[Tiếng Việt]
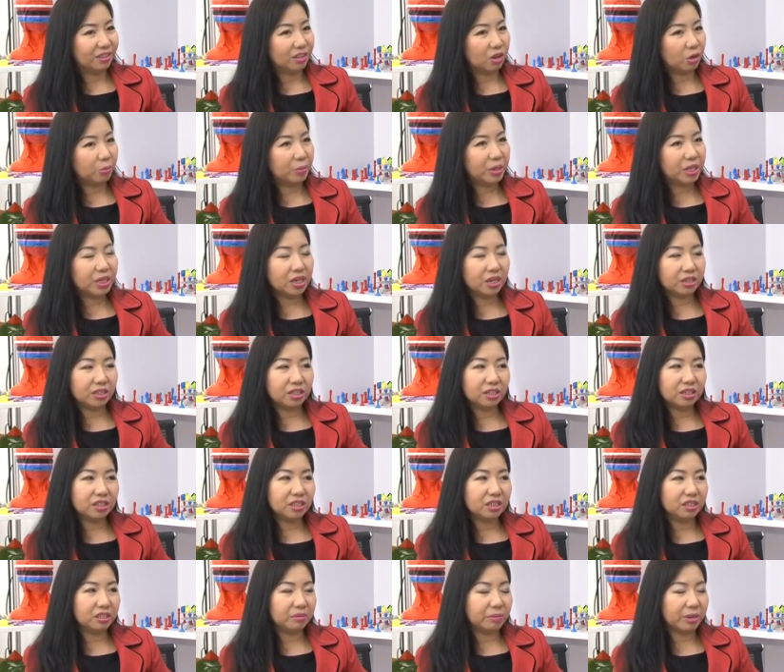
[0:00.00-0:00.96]
còn bây giờ
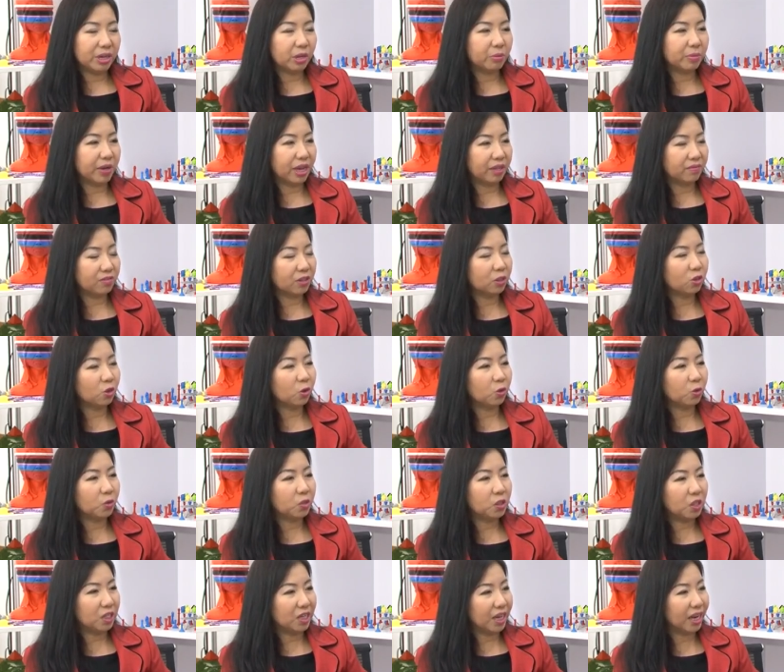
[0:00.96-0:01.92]
những người mà đồng hành với
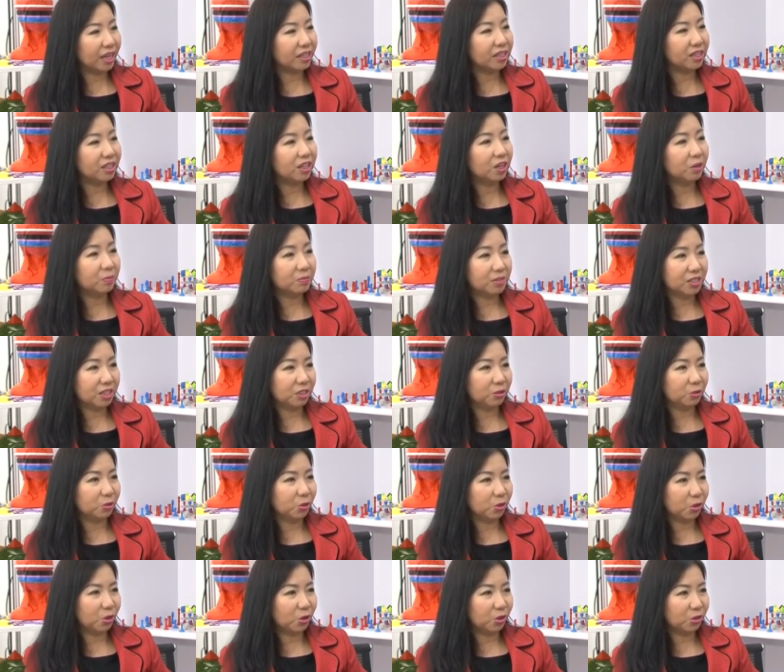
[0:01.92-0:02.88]
tôi chính là những cộng sự
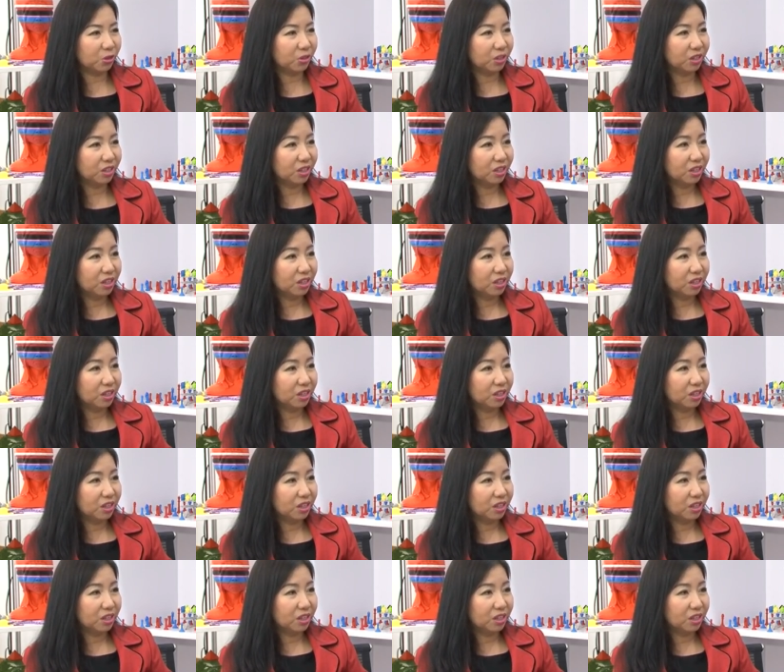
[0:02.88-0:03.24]
của tôi